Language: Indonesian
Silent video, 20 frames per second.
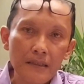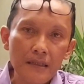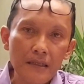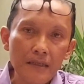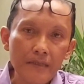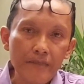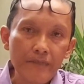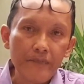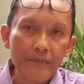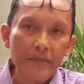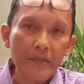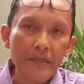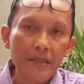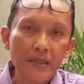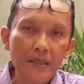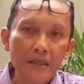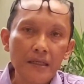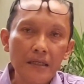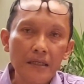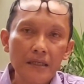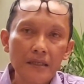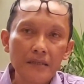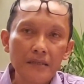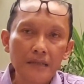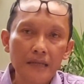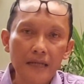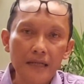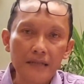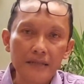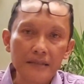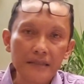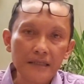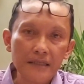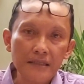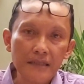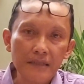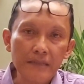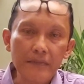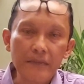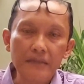Lebih jelasnya
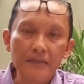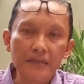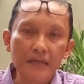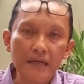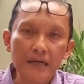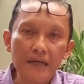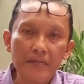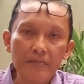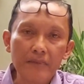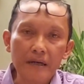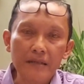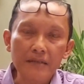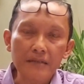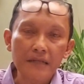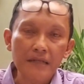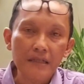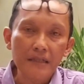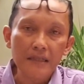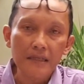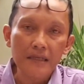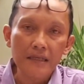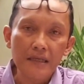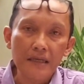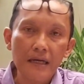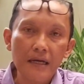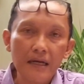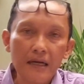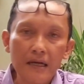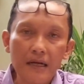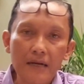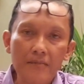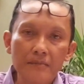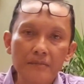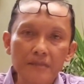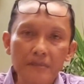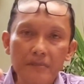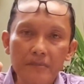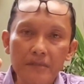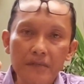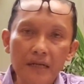saya bacakan pasal 369
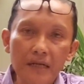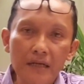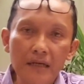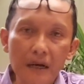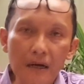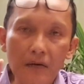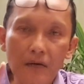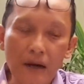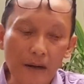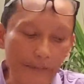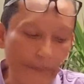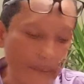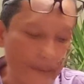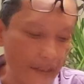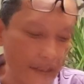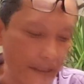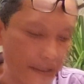KUHP.